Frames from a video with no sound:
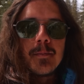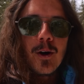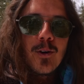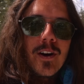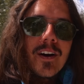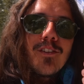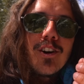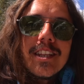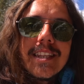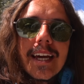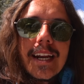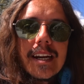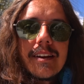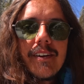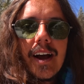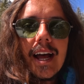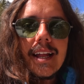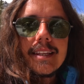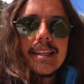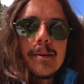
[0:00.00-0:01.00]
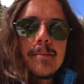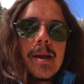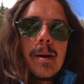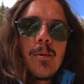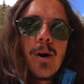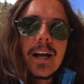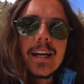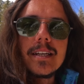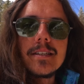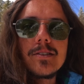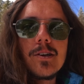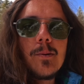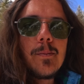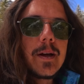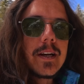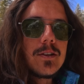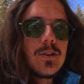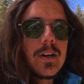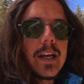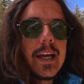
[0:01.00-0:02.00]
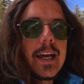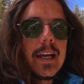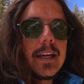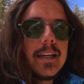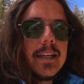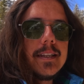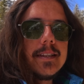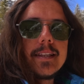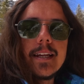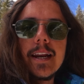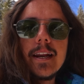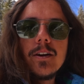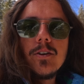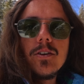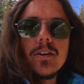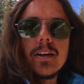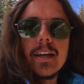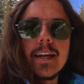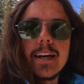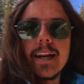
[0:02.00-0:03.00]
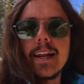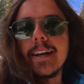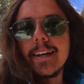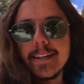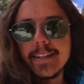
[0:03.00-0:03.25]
ma una volta arrivati abbiamo anche scoperto che il treno era in